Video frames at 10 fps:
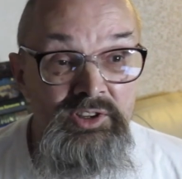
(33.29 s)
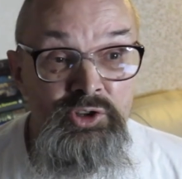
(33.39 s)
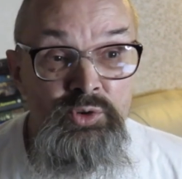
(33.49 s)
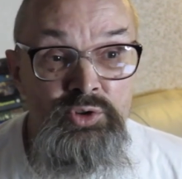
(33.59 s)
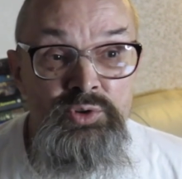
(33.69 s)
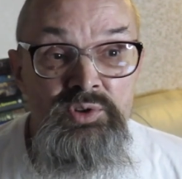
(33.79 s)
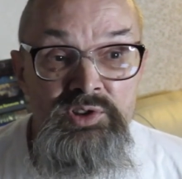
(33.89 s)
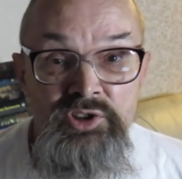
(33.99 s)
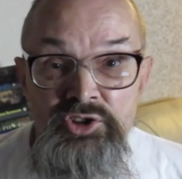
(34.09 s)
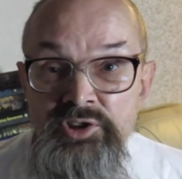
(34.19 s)
не то что
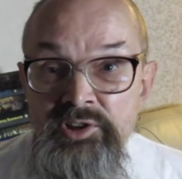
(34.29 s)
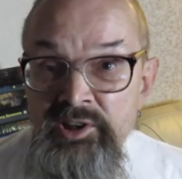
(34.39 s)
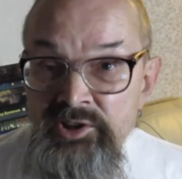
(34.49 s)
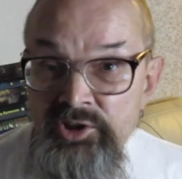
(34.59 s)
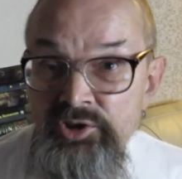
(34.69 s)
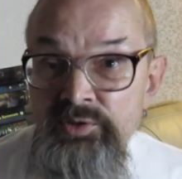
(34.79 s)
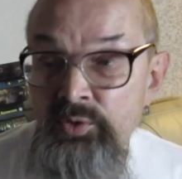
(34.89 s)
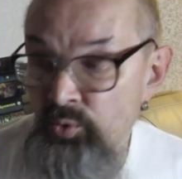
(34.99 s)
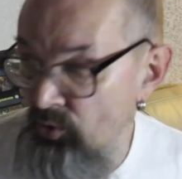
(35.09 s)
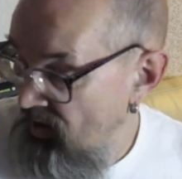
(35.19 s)
слышит, а держит в